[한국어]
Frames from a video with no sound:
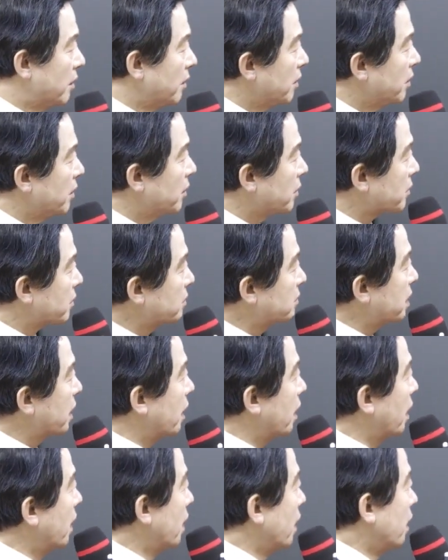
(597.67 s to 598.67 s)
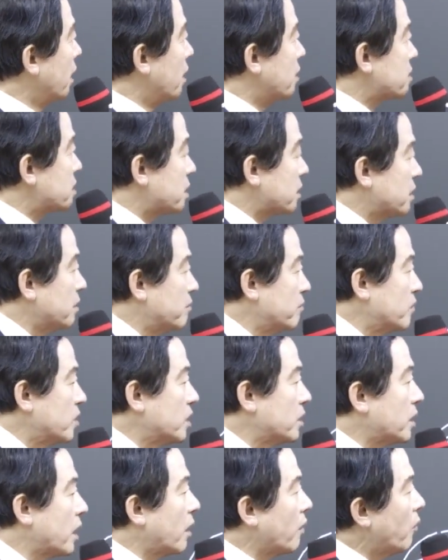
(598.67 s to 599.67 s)
어, 예, 근데 지금
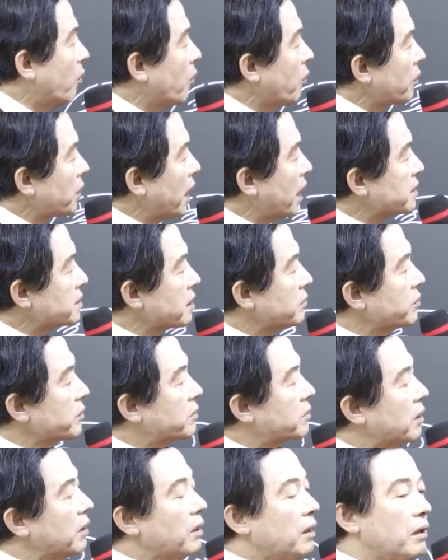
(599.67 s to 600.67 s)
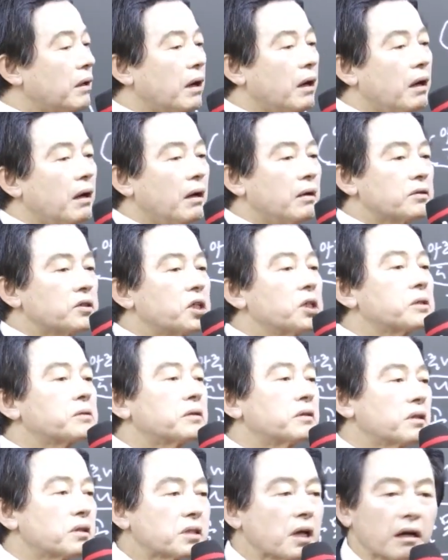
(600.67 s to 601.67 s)
이게 오고 나서부터
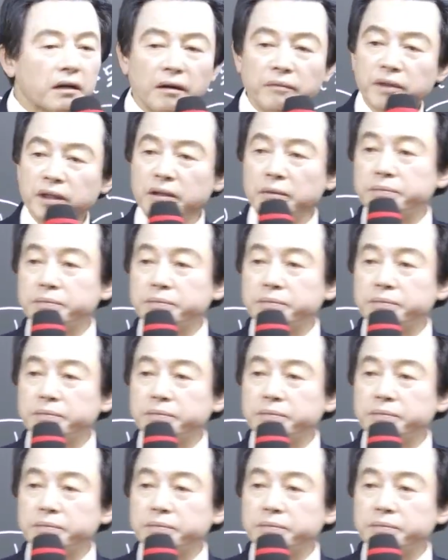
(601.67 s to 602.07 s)
길거리 사람이